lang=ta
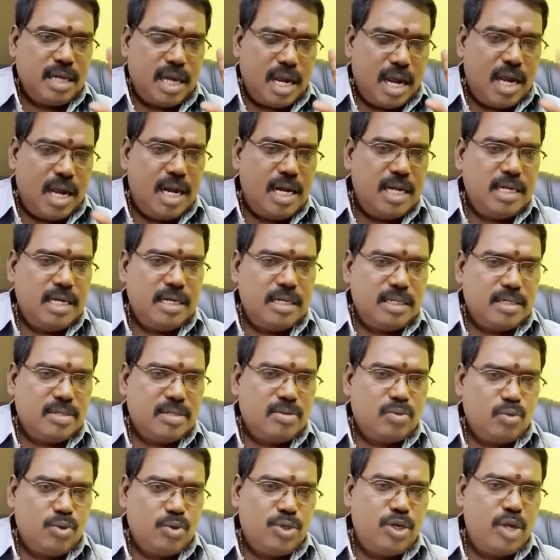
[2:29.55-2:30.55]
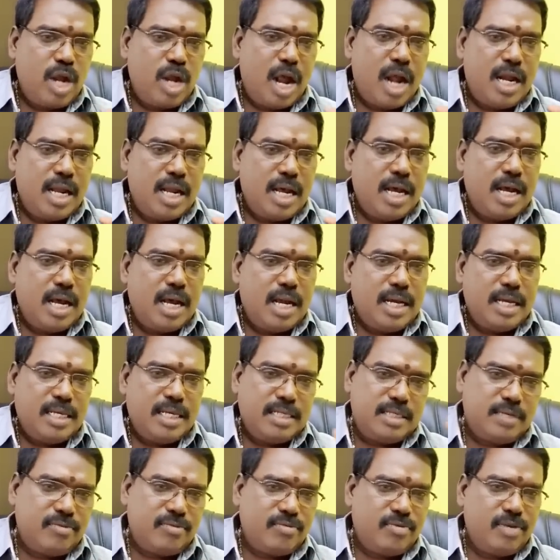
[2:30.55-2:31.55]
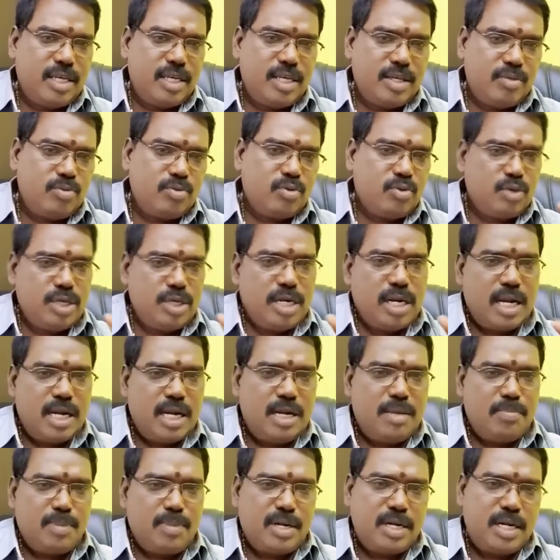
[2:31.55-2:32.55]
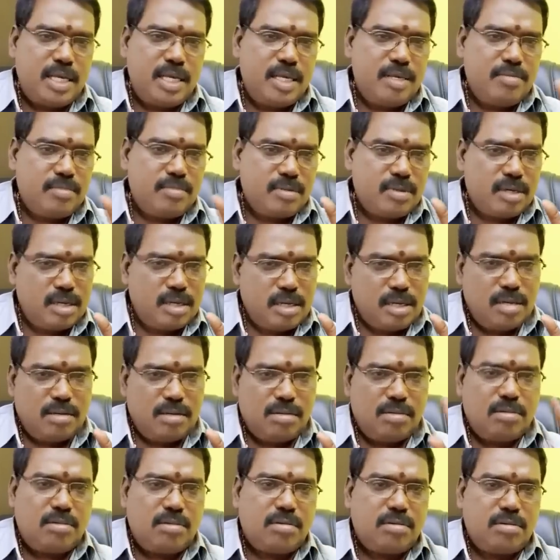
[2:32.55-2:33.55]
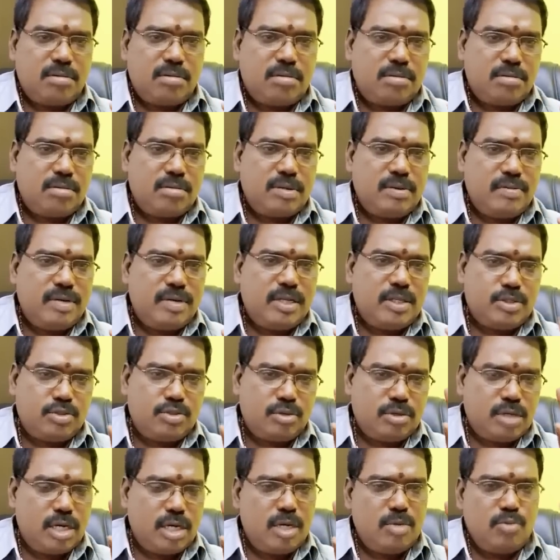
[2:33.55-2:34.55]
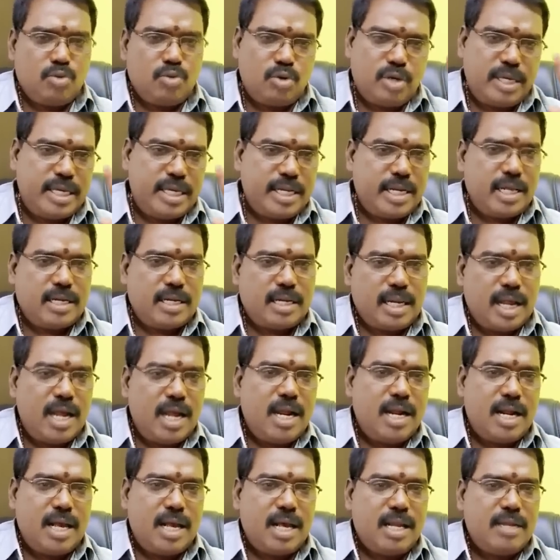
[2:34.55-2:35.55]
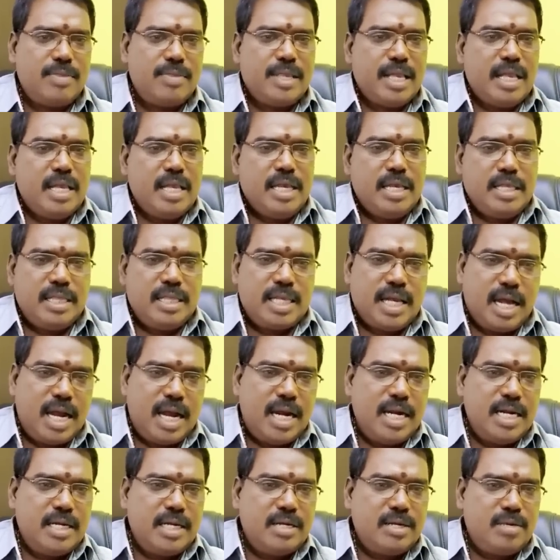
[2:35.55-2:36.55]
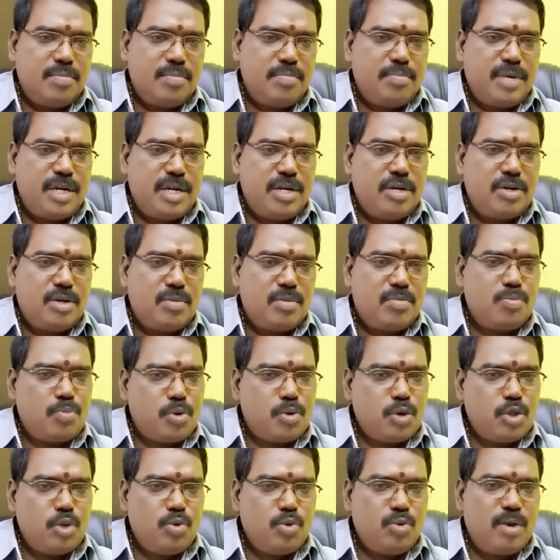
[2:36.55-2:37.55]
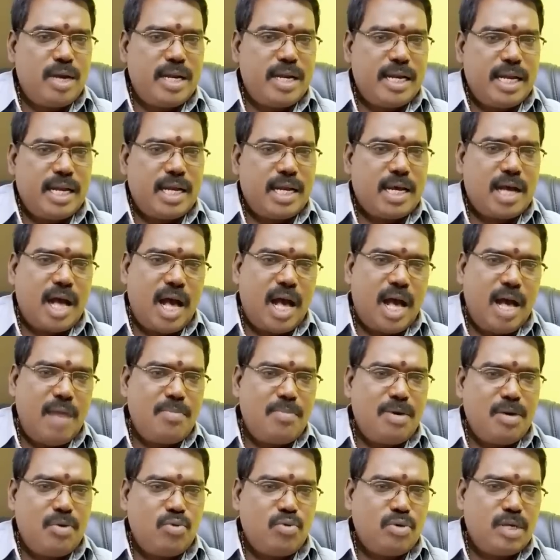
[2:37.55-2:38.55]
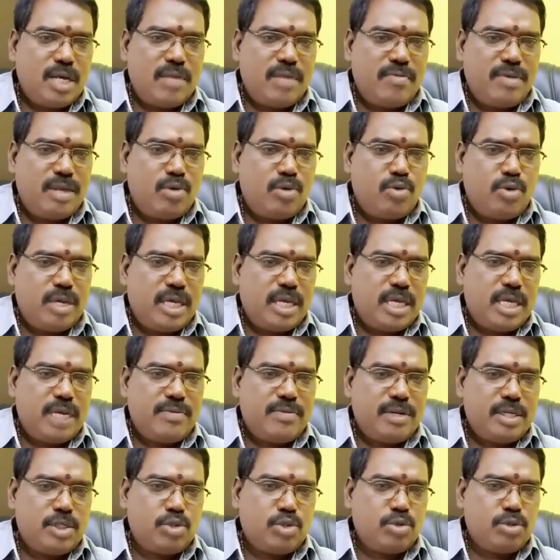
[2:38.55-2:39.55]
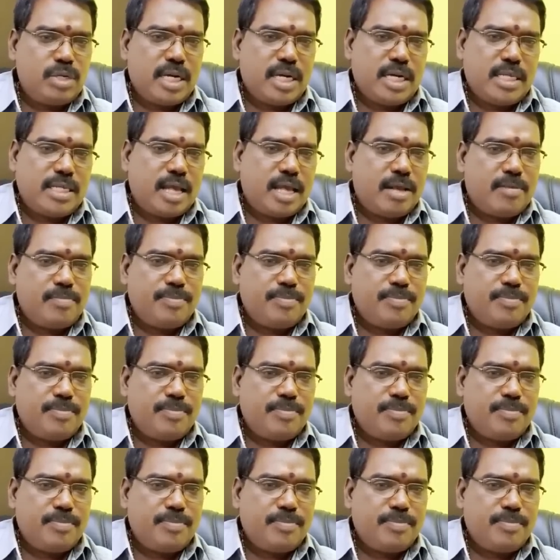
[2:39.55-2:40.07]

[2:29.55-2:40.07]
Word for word: ஆண் உயிரான ஆணை செவ்வாயும் உயிரான பெண்ணையும் இவர் சுக்கரனும் குறிக்கிறார் ஆனால் இந்த ஆணுக்கும் பெண்ணுக்கும் பொதுவான காம உணர்வை குறிக்கிறவர் சுக்கரன் தான்